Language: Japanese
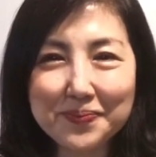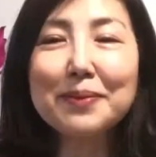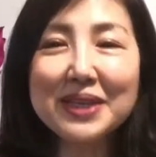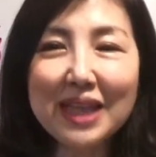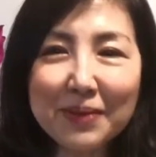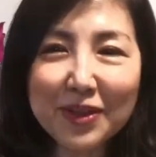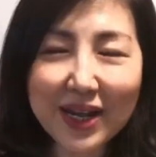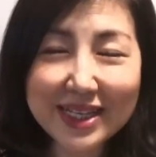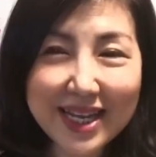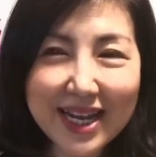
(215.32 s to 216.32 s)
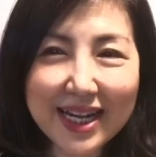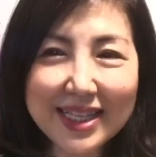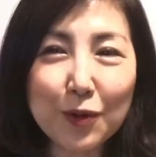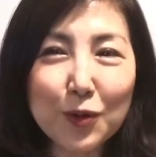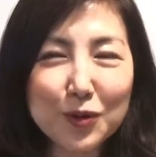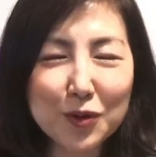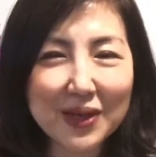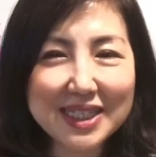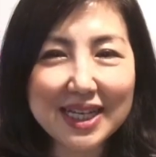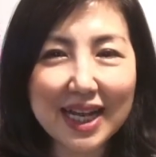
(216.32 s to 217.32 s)
見た目の華やかな苞と
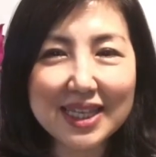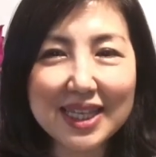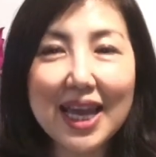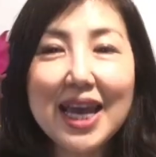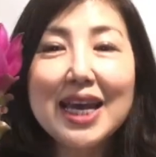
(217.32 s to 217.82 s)
は違って